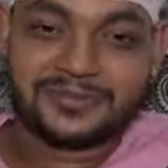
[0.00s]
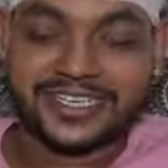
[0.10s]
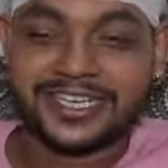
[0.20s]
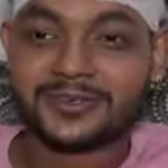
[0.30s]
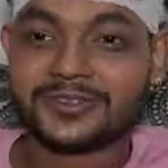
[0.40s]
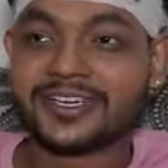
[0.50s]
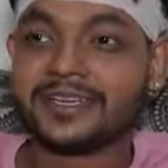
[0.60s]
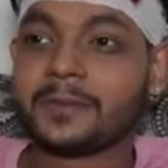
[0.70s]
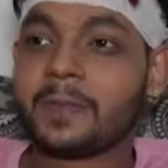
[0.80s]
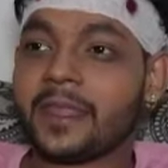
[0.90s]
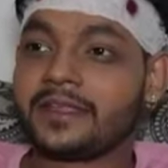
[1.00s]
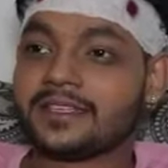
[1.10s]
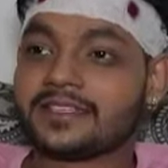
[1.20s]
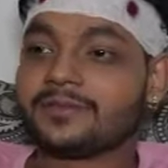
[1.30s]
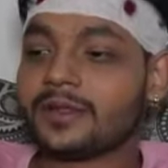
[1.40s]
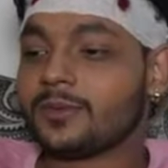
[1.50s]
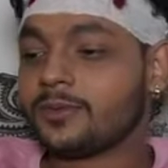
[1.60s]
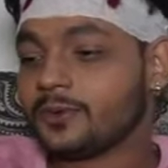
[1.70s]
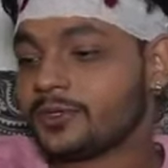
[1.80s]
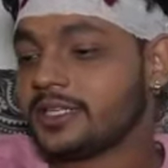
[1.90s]
आप देखे होंगे जैसे फिल्मों
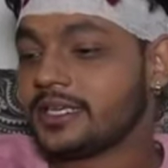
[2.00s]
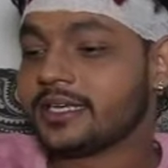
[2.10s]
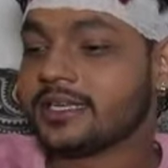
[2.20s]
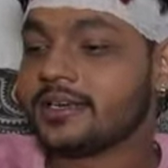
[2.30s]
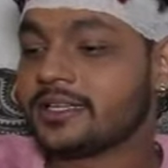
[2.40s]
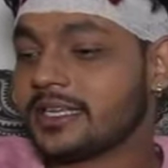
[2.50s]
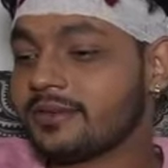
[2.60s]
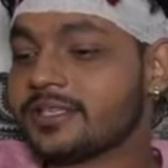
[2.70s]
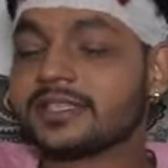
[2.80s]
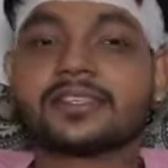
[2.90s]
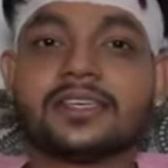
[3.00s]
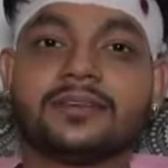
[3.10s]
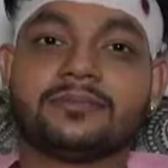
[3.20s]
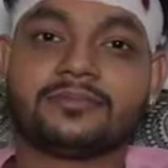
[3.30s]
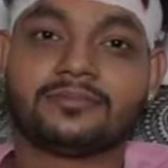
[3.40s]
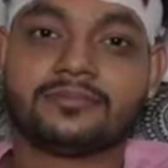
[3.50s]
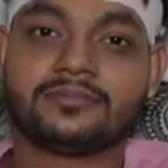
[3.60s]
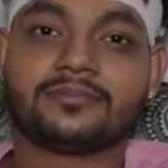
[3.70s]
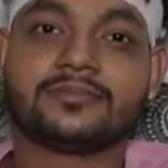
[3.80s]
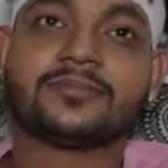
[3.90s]
में होती है कि लड़की की वजह से
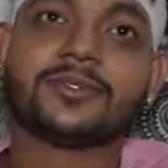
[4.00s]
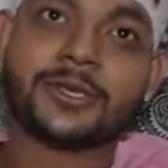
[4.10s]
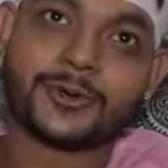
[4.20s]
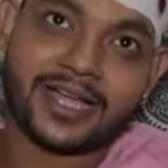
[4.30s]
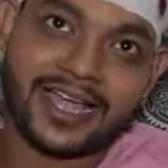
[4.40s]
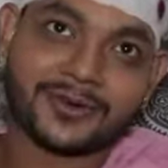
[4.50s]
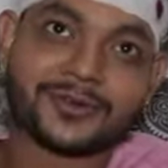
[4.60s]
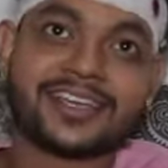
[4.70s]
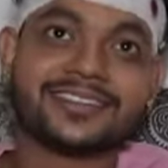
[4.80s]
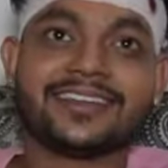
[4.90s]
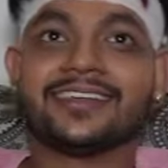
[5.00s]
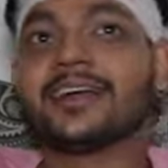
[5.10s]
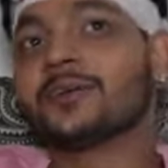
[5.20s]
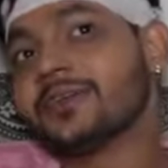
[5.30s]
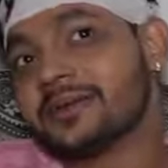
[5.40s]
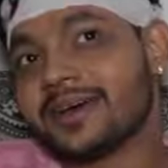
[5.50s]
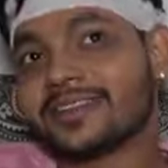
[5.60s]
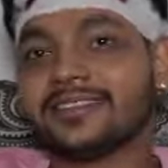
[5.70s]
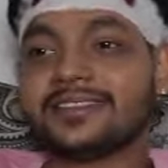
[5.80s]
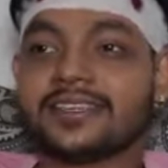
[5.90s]
हीरो घायल हो जाते हैं या गुंडे
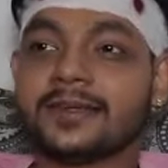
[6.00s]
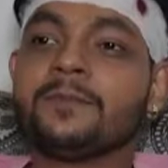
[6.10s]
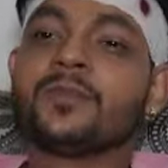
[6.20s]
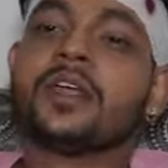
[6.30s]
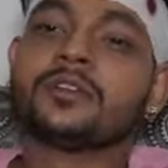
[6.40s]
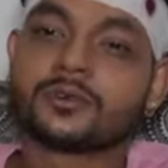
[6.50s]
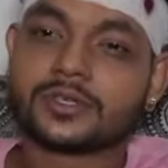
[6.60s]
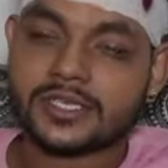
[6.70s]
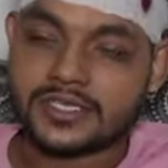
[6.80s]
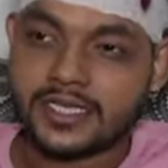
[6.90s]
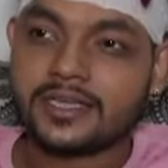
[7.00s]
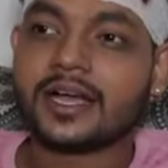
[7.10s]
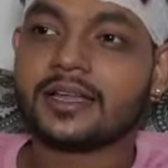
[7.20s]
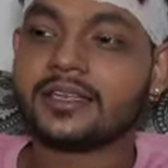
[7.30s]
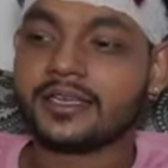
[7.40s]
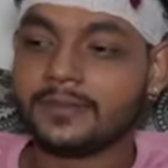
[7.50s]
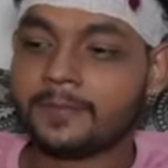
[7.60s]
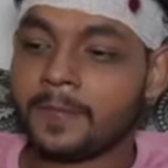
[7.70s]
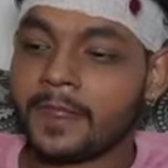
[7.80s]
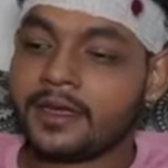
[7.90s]
मार देते हैं तो कुछ ऐसा ही कहानी है
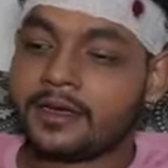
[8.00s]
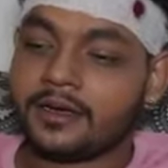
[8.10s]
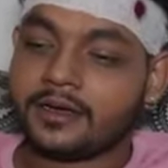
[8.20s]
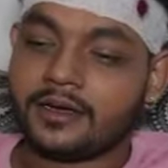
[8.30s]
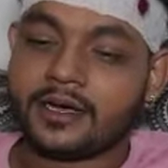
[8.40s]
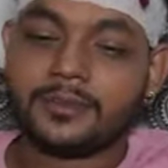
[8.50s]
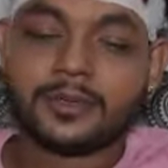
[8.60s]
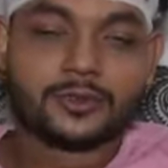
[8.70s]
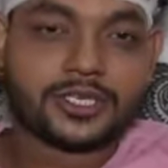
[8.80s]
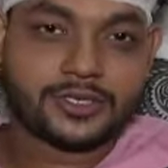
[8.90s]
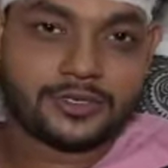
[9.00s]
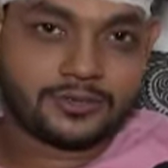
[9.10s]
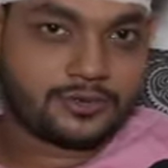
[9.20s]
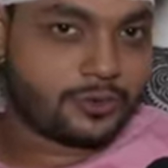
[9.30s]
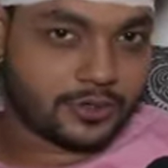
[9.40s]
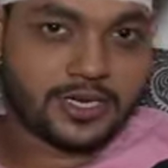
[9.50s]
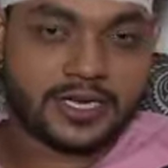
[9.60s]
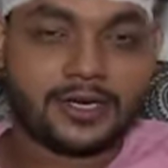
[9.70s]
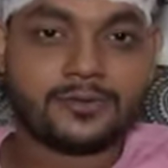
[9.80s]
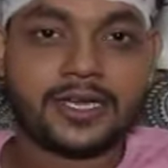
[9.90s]
अभी मुझे चोट
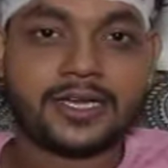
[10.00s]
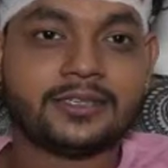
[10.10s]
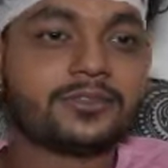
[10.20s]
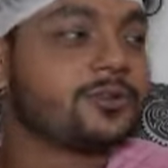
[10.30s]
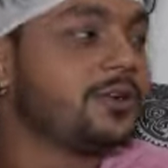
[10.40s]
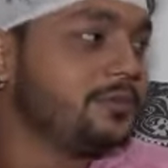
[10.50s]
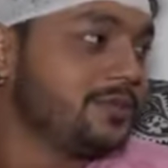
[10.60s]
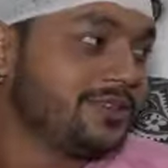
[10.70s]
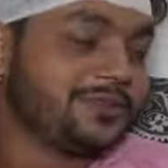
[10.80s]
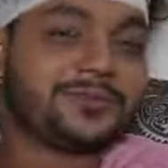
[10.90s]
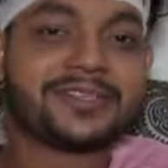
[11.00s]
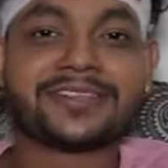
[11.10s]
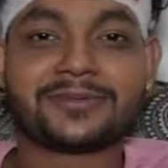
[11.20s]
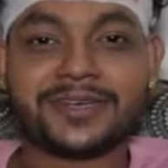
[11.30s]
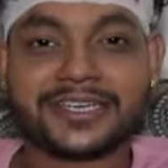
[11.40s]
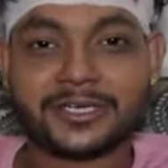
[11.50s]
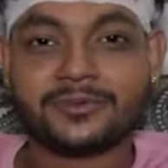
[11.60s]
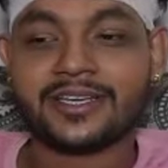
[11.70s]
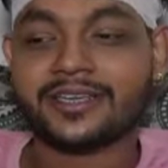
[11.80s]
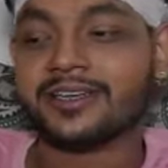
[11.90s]
लगा हुआ है तो हम बिस्तर पर लेटे
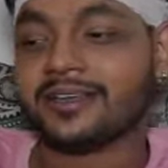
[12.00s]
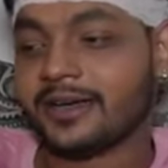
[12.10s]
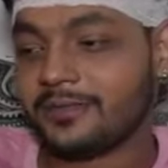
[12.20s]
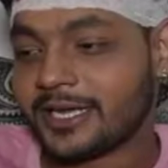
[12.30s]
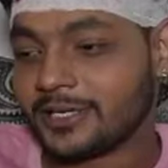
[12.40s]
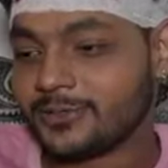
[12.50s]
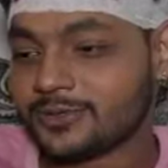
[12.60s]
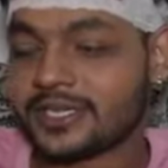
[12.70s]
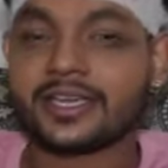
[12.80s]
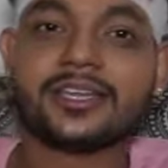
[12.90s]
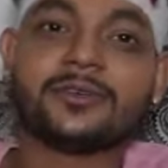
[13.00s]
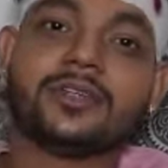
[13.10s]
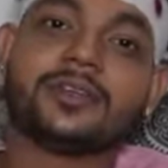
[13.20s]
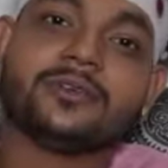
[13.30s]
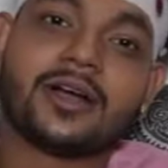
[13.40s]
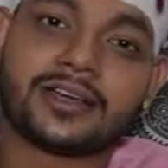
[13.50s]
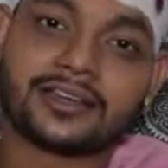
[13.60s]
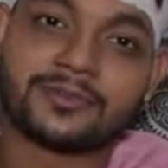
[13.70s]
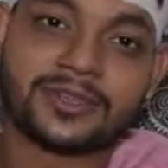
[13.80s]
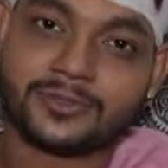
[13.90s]
हुए हैं हमारी जो सेकेंड हीरोइन है वो आकर
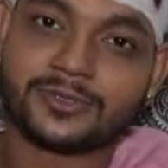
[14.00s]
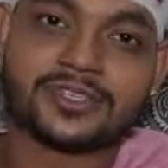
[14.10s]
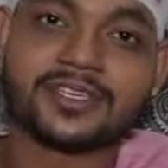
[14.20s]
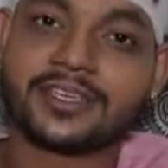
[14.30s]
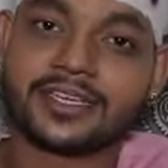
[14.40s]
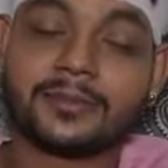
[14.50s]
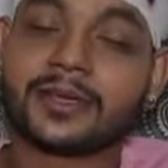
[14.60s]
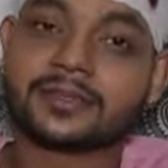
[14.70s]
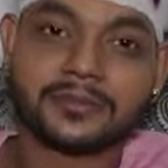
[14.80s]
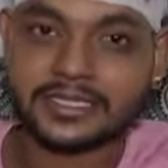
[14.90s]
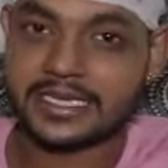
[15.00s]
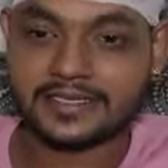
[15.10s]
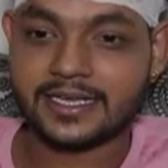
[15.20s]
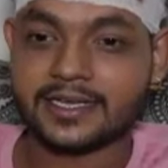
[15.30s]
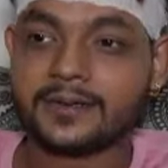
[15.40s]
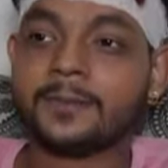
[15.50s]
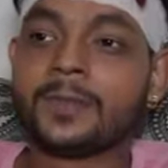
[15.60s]
हमसे पूछती हैं कि आपका तबीयत कैसा है